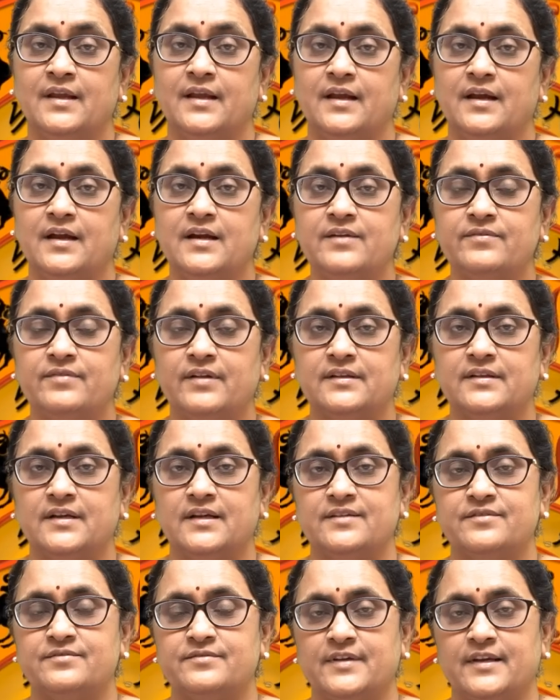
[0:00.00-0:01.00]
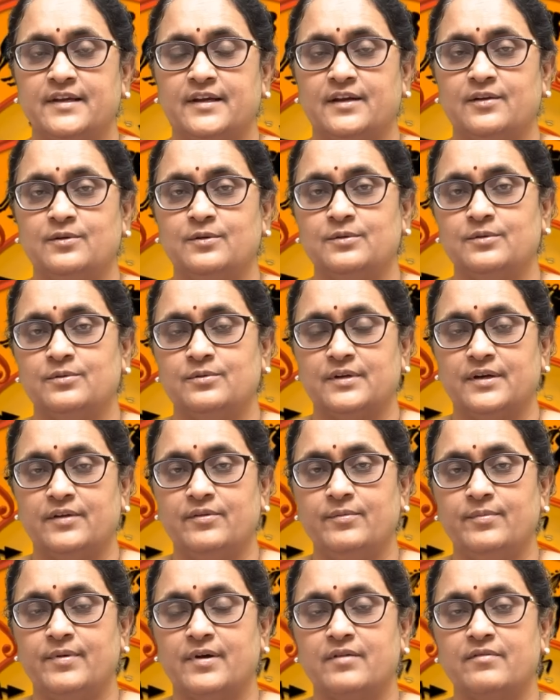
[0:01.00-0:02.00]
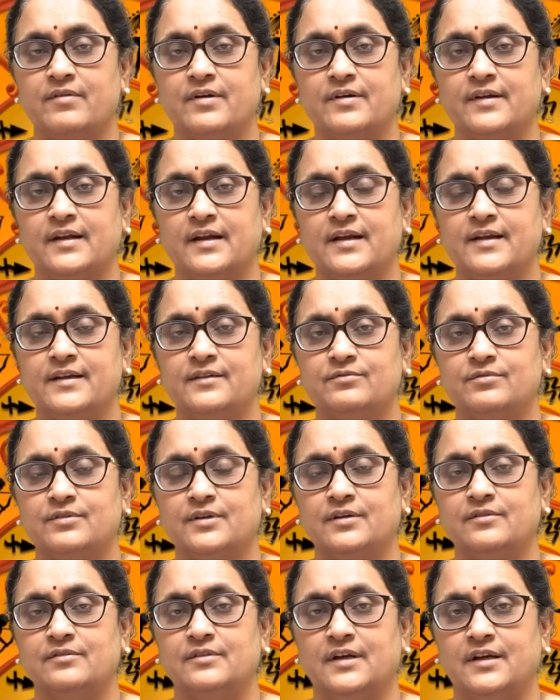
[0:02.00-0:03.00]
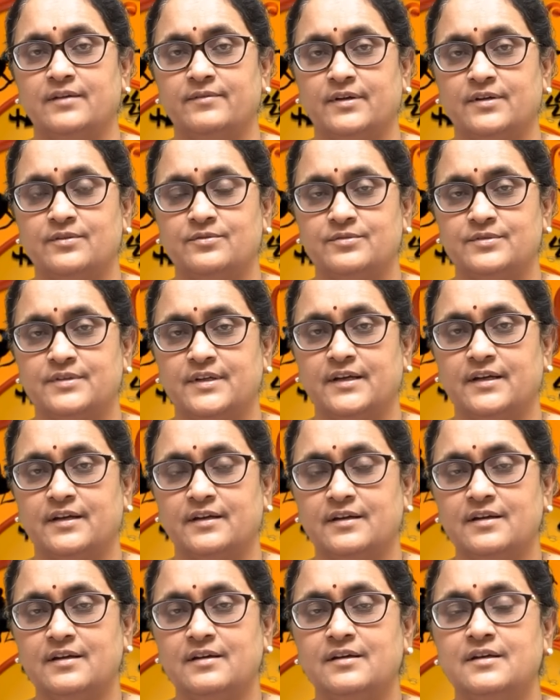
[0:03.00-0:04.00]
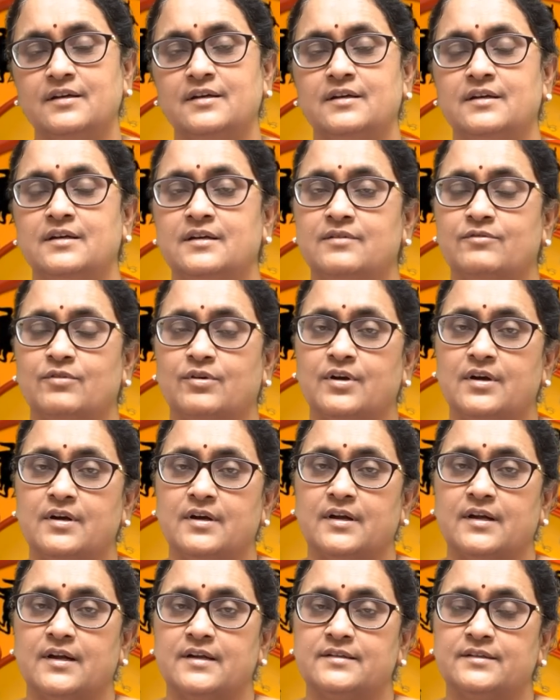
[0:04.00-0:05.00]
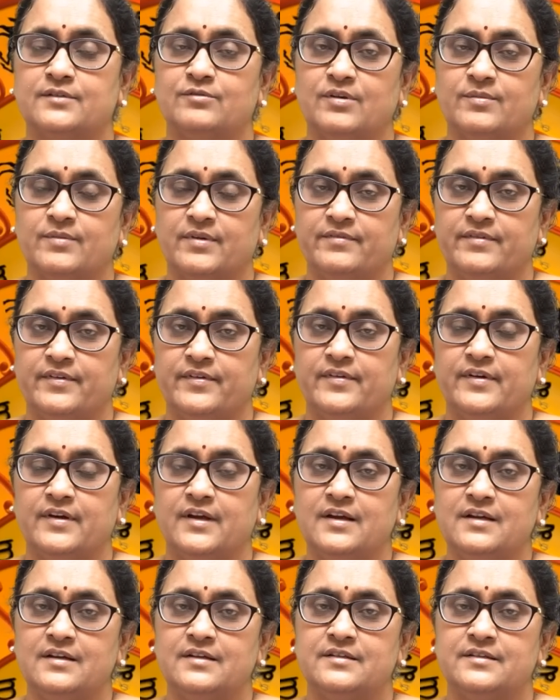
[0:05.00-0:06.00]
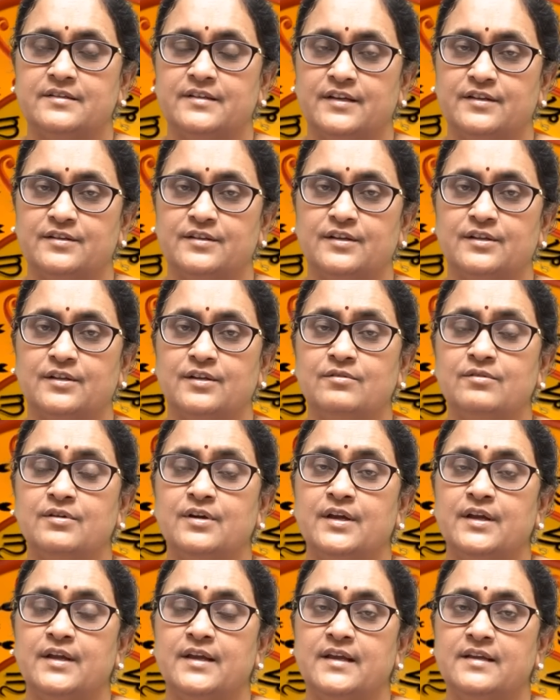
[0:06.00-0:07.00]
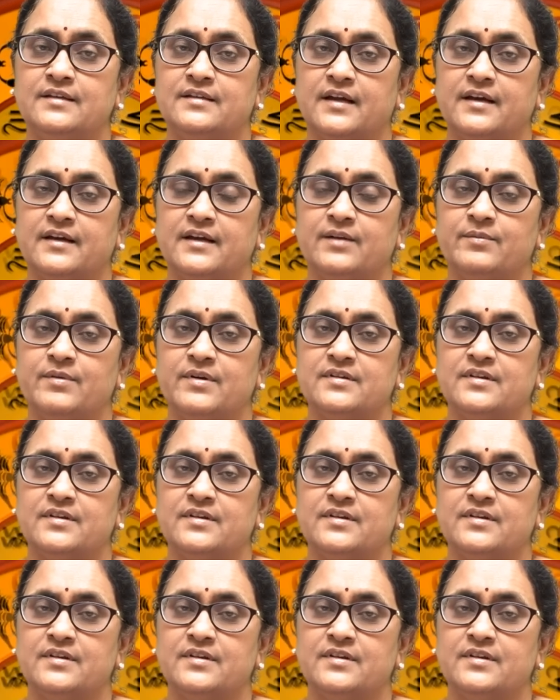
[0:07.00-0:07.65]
ఎలాంటి ఫలితాలు ఇస్తున్నాయి నెల రోజు రవి భగవాను ఎలా ఇస్తున్నాడు అని మనం చూస్తే కనుక ఒక్కొక్క రాశి కూడా మనం విడిగా చర్చిద్దాం ఈ సంక్రమణ